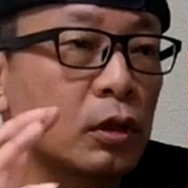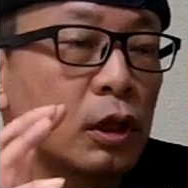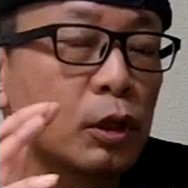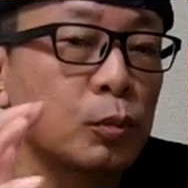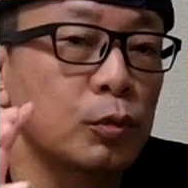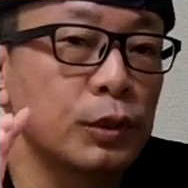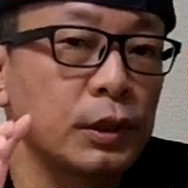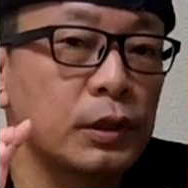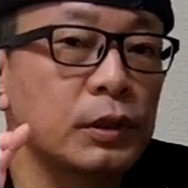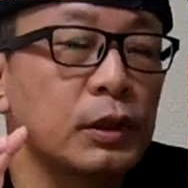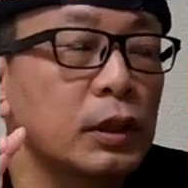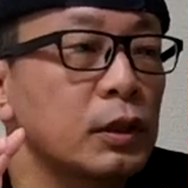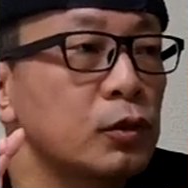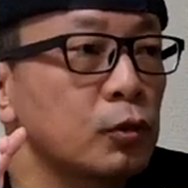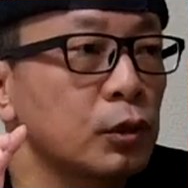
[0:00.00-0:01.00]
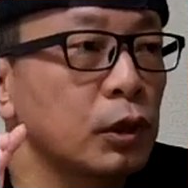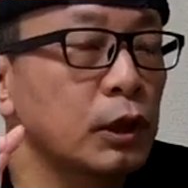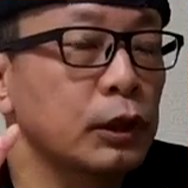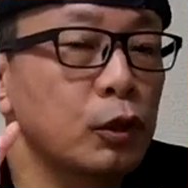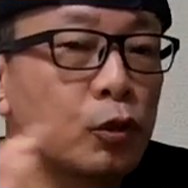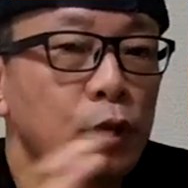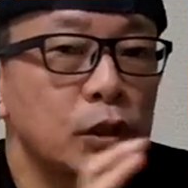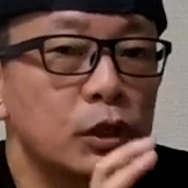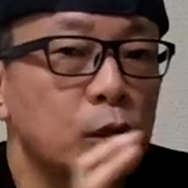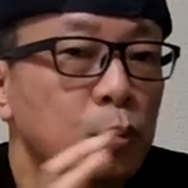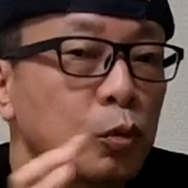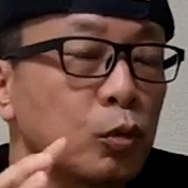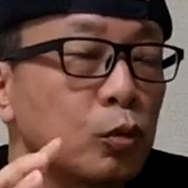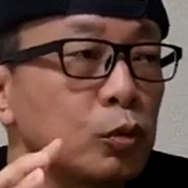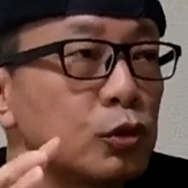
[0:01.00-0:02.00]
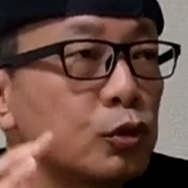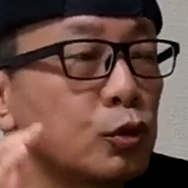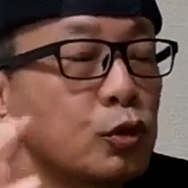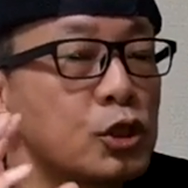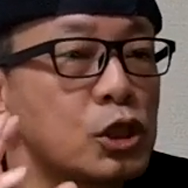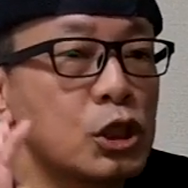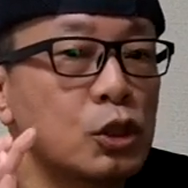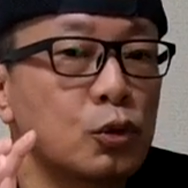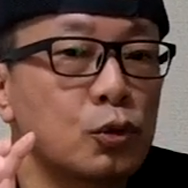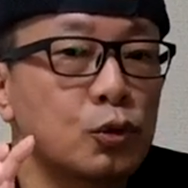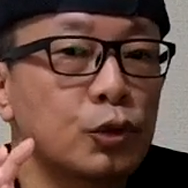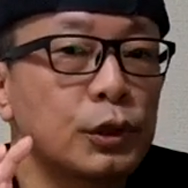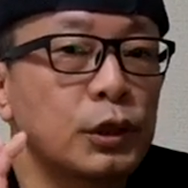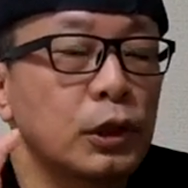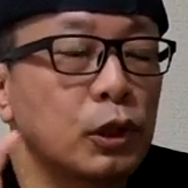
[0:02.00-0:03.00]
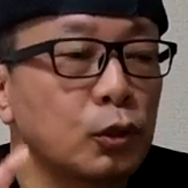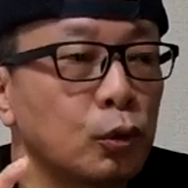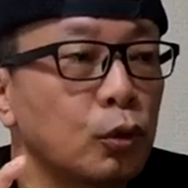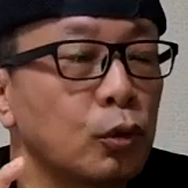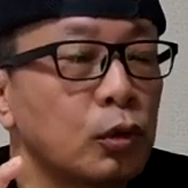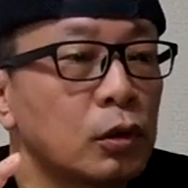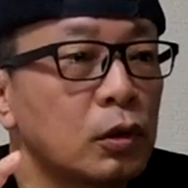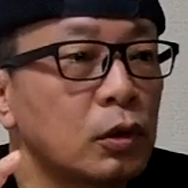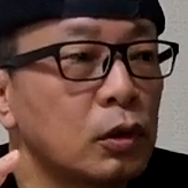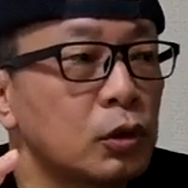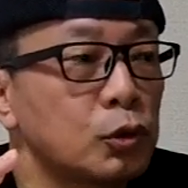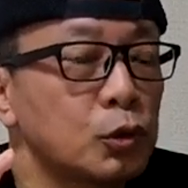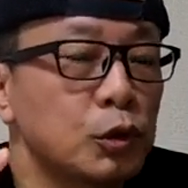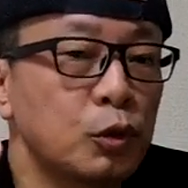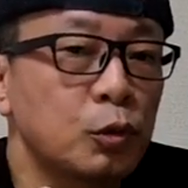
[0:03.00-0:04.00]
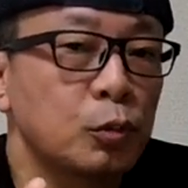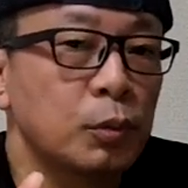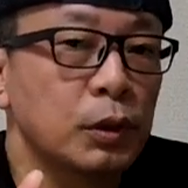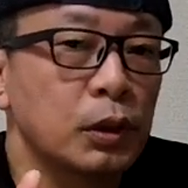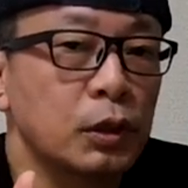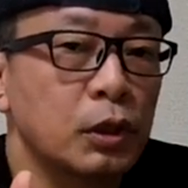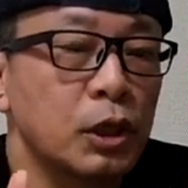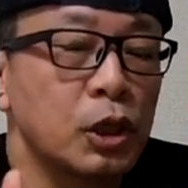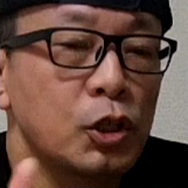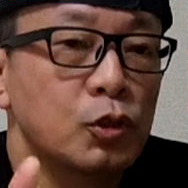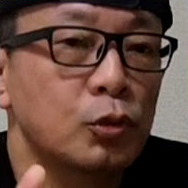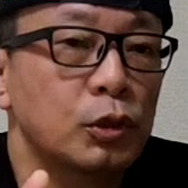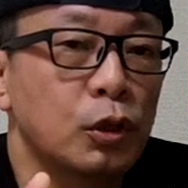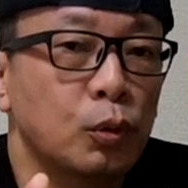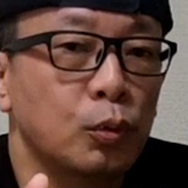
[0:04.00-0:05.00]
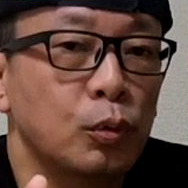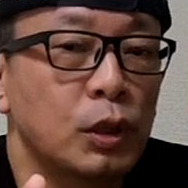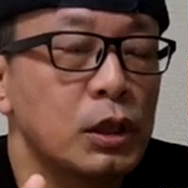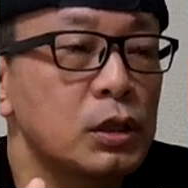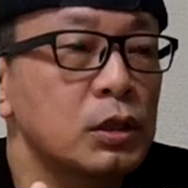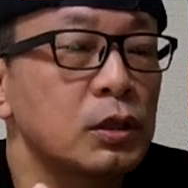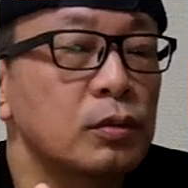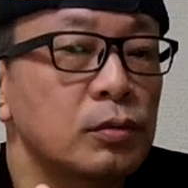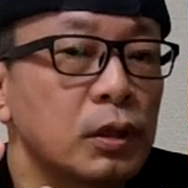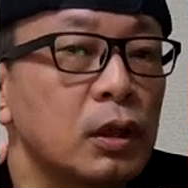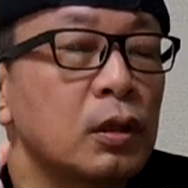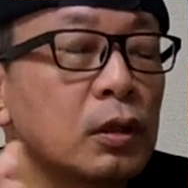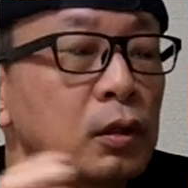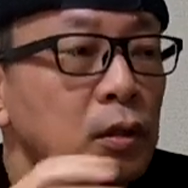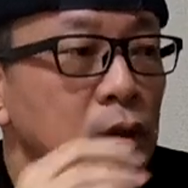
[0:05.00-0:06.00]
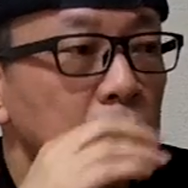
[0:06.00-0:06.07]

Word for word: あれもできないですよね片岡さんもすごいしんどそうやったけどそれでもまだ軽症な方らしいですね、